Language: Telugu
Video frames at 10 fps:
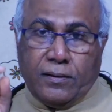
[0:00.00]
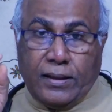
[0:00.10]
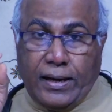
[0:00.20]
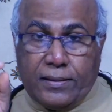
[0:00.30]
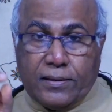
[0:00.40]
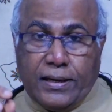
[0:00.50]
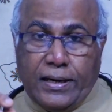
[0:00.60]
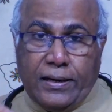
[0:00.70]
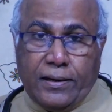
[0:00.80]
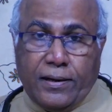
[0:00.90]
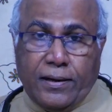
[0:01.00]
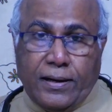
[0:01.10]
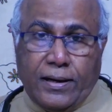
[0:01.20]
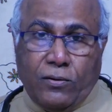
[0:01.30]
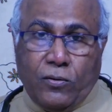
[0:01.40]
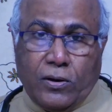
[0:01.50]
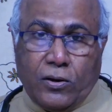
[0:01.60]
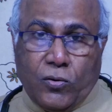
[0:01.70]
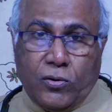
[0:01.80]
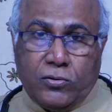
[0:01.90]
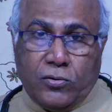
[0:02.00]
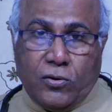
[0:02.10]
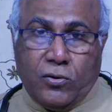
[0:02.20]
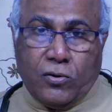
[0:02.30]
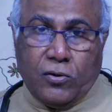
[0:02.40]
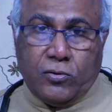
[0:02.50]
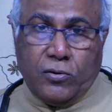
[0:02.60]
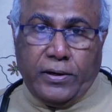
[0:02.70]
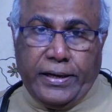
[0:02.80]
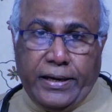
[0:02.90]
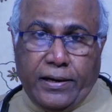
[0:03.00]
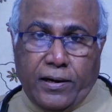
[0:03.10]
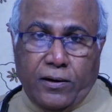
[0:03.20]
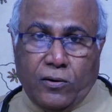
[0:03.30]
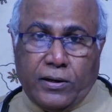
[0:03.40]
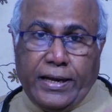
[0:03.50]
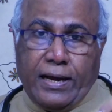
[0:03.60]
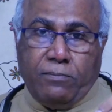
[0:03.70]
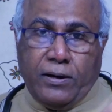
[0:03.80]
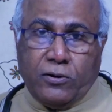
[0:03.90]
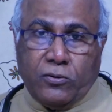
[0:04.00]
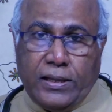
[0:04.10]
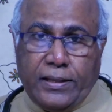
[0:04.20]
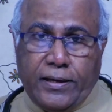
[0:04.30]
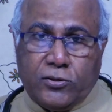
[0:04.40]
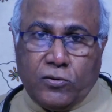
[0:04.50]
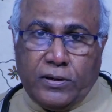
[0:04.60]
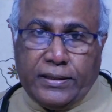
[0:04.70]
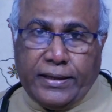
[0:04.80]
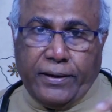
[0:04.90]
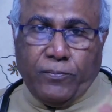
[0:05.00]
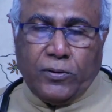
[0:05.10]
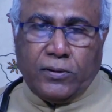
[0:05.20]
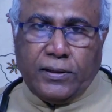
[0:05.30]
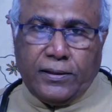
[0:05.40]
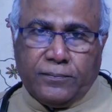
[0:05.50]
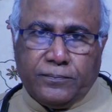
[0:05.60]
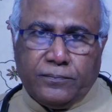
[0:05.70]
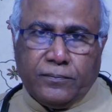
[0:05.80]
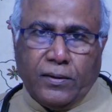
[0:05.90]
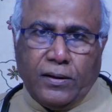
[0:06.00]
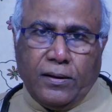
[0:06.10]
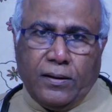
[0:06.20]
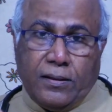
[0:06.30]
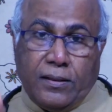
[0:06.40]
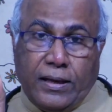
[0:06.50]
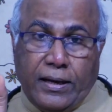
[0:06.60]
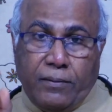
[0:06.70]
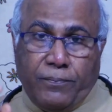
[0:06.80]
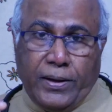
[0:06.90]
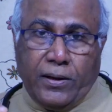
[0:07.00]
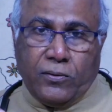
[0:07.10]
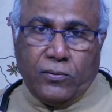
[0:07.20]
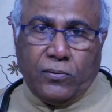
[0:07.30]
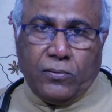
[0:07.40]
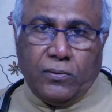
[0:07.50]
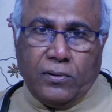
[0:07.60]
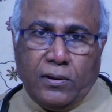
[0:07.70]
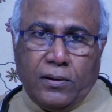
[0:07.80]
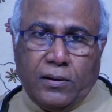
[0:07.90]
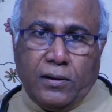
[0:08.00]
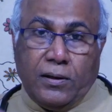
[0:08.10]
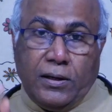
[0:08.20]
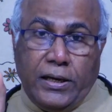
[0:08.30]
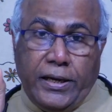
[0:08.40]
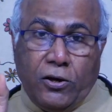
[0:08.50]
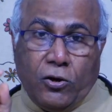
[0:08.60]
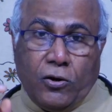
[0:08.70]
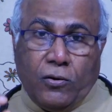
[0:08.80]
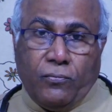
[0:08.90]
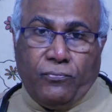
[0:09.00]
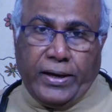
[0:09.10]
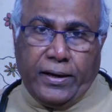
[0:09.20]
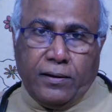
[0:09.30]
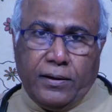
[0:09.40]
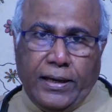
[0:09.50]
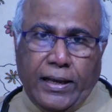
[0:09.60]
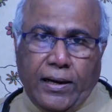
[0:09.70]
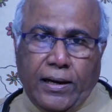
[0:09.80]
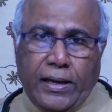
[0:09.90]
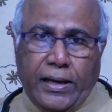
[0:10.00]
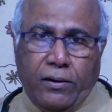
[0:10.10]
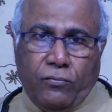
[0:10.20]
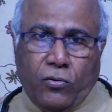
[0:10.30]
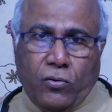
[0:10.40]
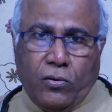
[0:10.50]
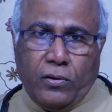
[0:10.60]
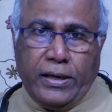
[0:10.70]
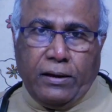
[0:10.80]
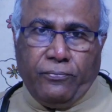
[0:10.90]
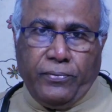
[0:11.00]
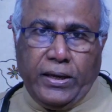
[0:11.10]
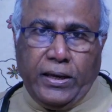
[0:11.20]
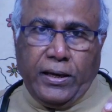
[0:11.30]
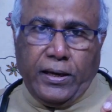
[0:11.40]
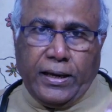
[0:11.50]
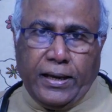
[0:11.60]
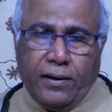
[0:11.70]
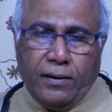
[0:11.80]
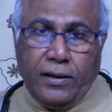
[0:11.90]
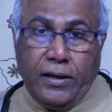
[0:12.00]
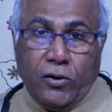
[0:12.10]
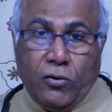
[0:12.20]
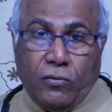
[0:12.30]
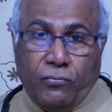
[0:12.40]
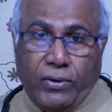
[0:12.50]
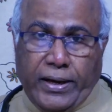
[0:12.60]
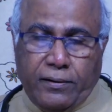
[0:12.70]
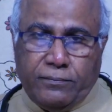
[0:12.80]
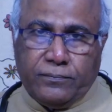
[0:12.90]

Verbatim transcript: తాత్కాలికంగా ఒక రోజు రెండు రోజుల నుండి ఎక్కిళ్ళు ఒక ట్యాబ్లెట్ ఉంది అది వేసుకుంటే తగ్గిపోతుంది దాని పేరు లియోఫెన్ ఎల్ఐఓ ఎఫ్ఈఎన్ e లియోఫెన్